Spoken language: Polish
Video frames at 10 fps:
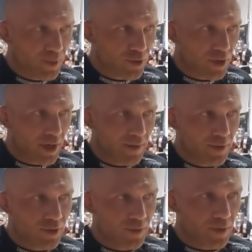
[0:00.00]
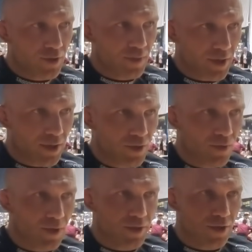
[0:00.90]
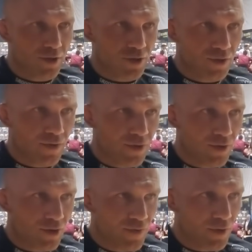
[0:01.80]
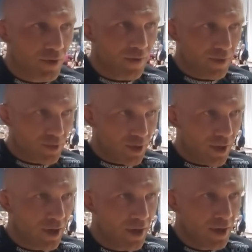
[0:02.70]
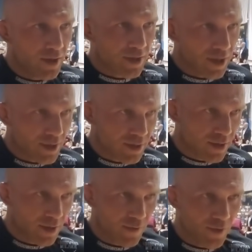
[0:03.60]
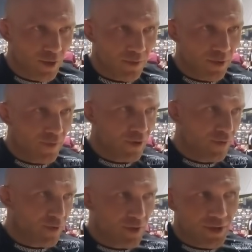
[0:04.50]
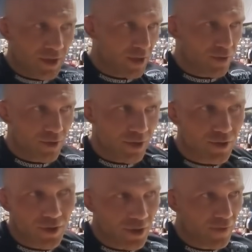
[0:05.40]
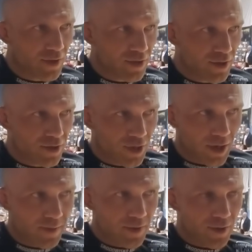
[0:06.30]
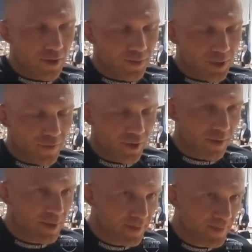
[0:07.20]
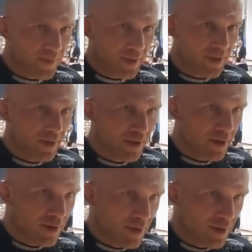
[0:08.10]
poczekajmy, zobaczymy jak ta sytuacja się rozwikła. Wiem, że zaraz e, wyjdą nowe dowody z jednej i z drugiej strony, więc czekamy i obserwujemy. W takim